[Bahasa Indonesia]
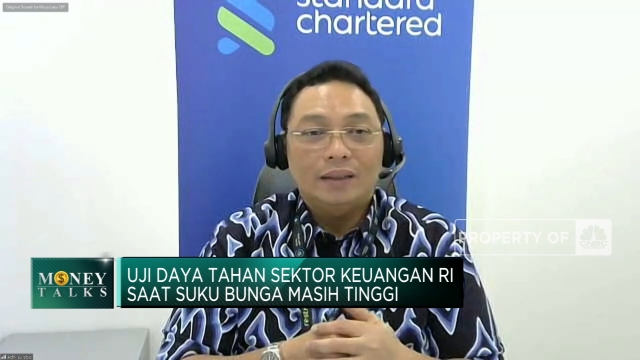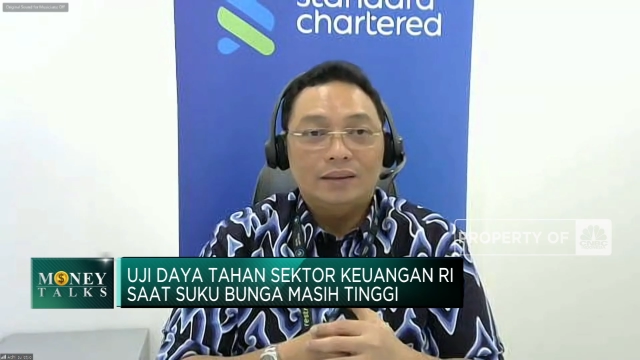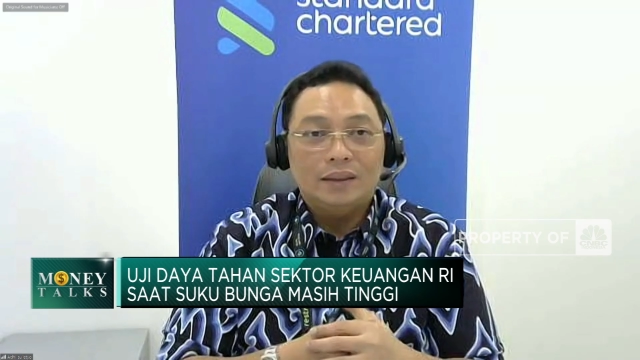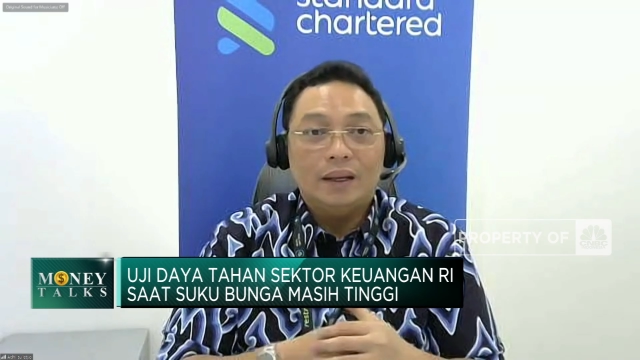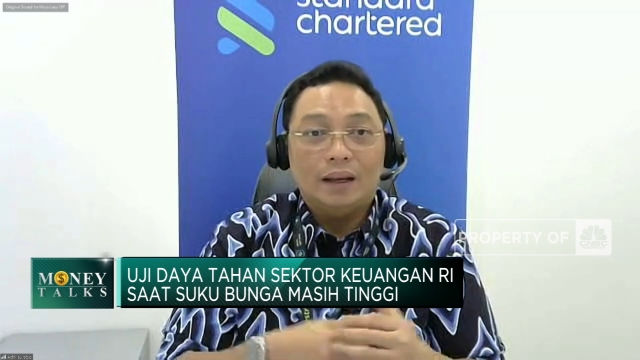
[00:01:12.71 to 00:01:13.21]

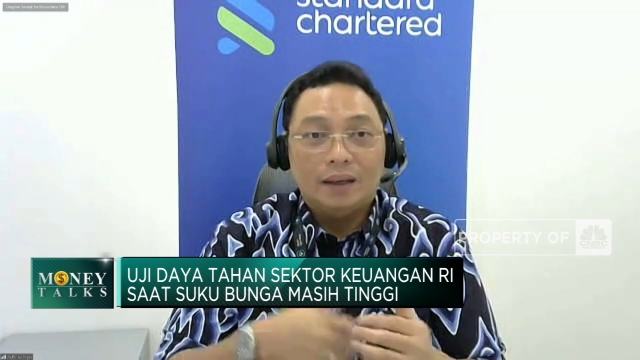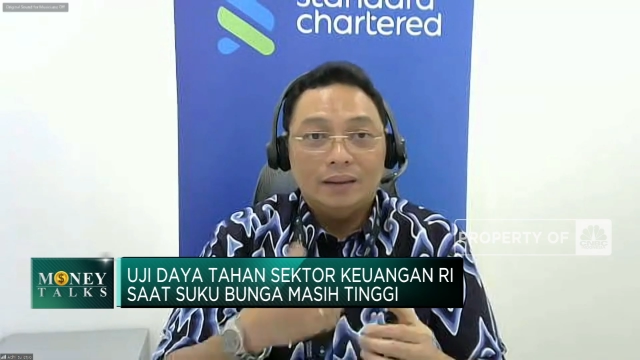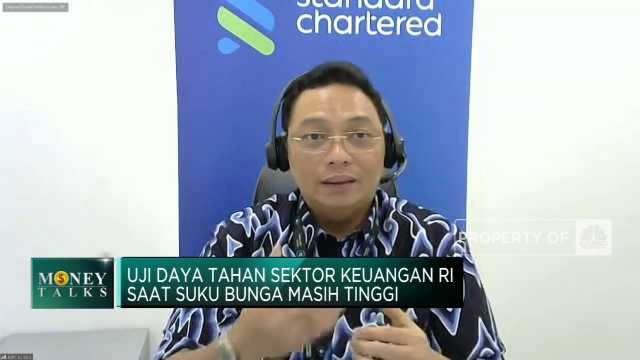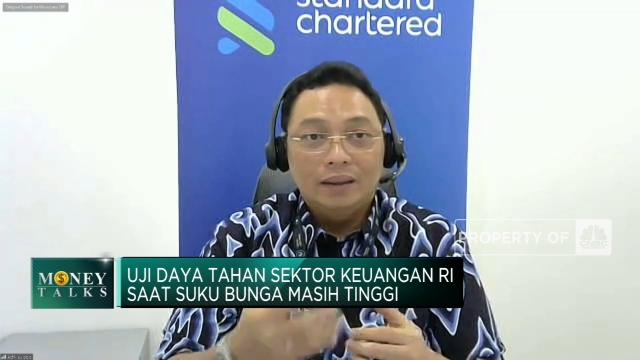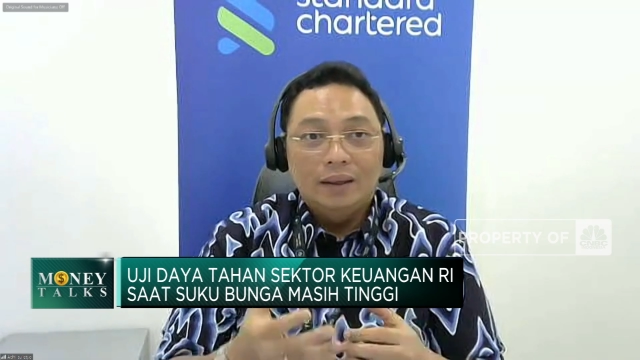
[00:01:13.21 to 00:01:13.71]
statistik
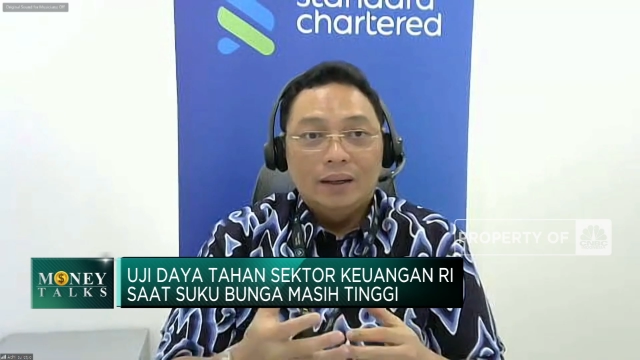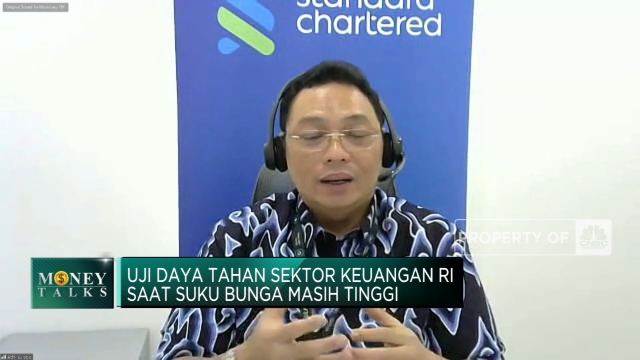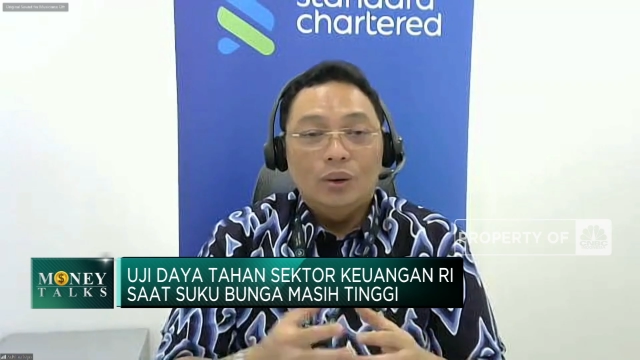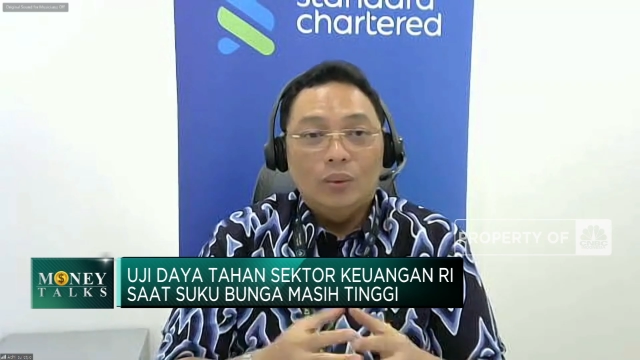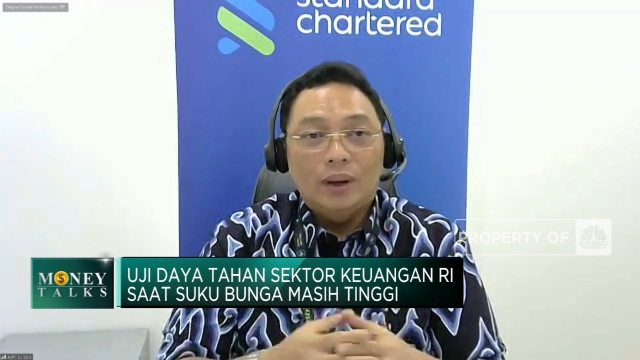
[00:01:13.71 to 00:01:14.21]
yang akan
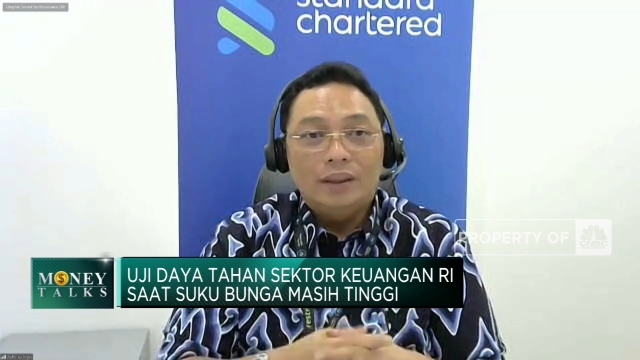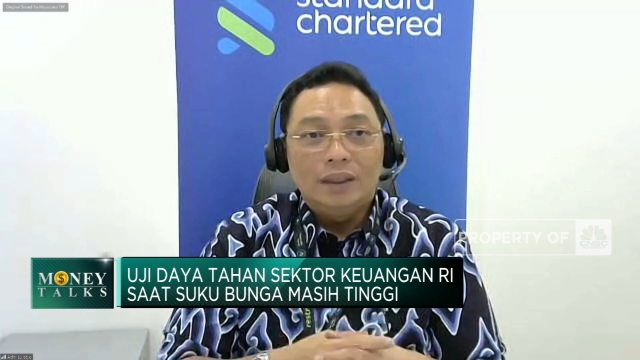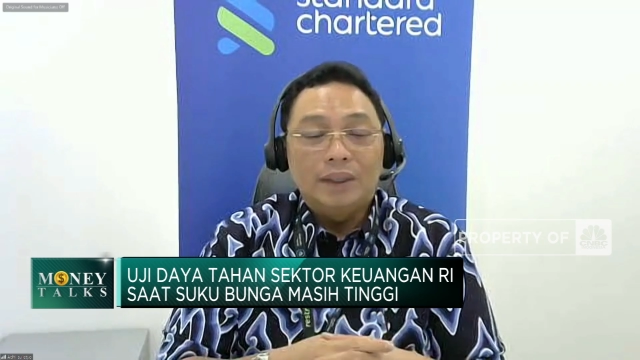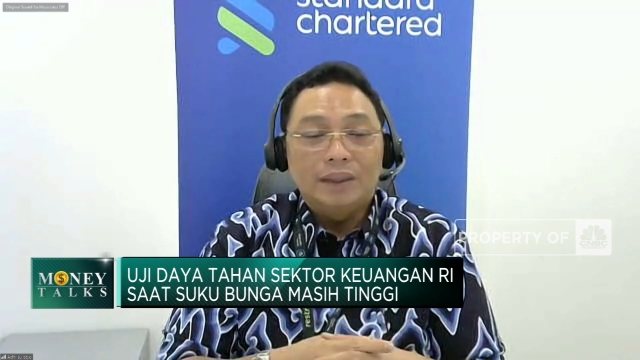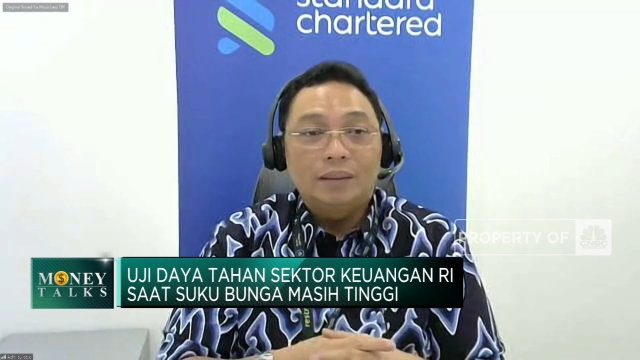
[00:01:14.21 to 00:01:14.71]

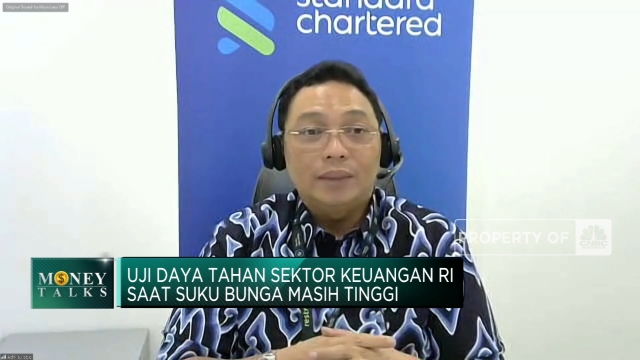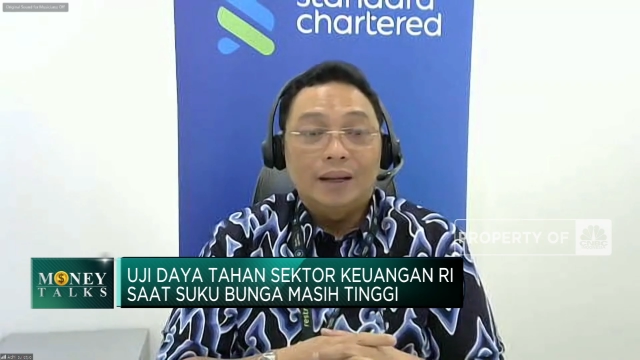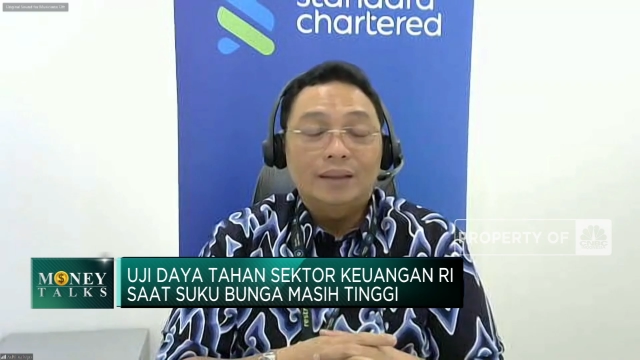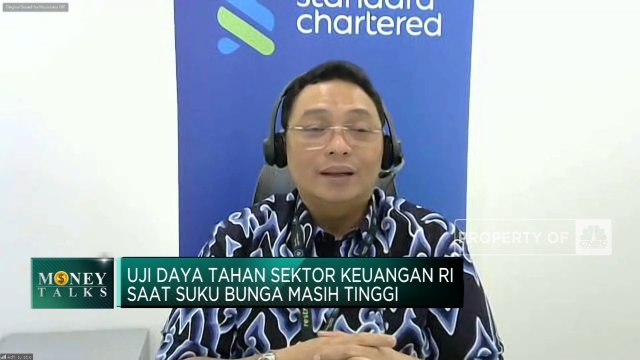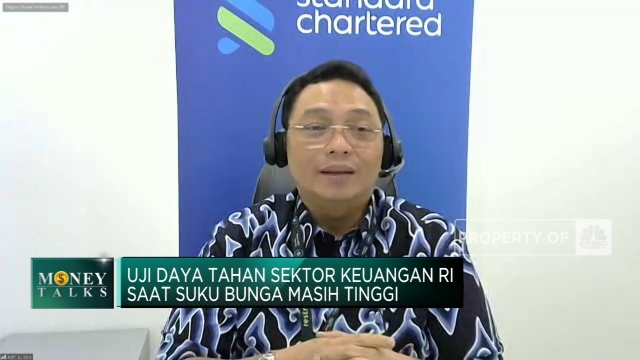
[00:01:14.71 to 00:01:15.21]
keluar di
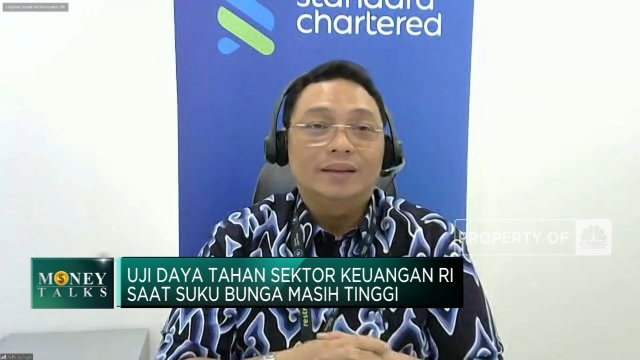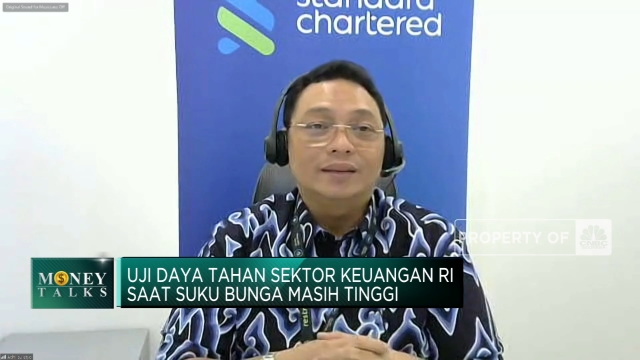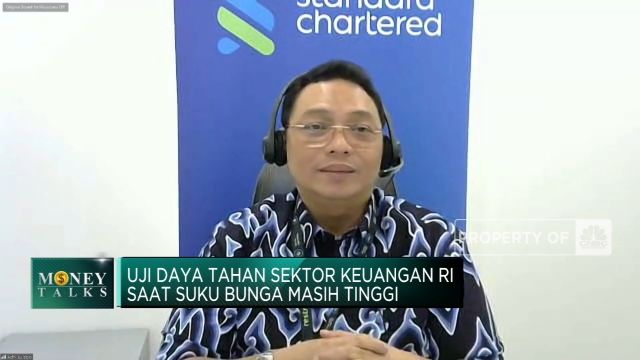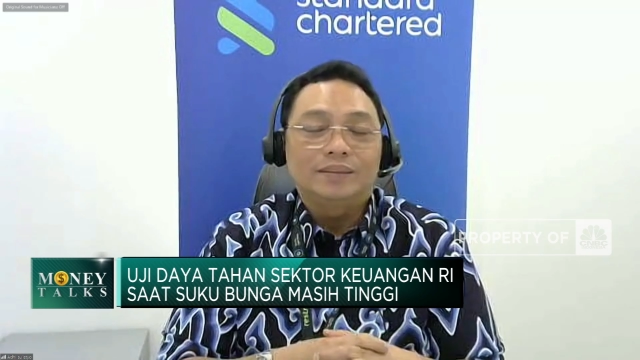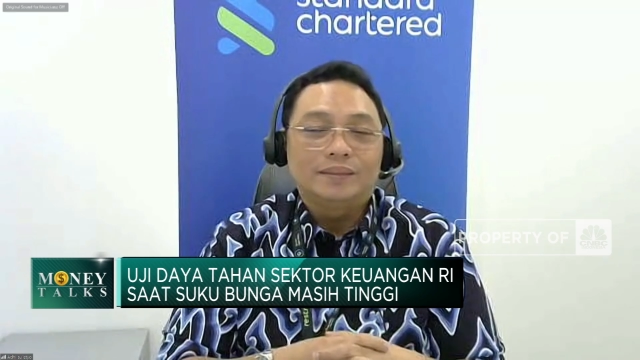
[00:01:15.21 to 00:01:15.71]
masa
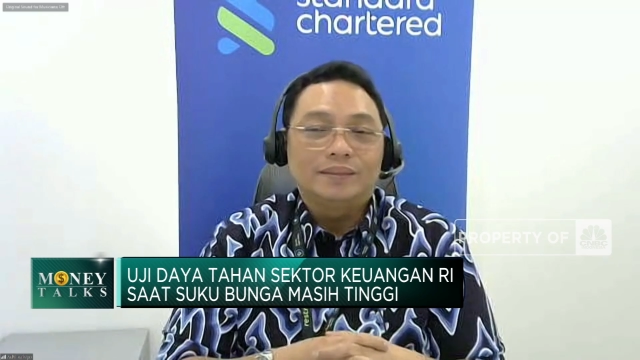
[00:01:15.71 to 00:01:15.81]
mendatang.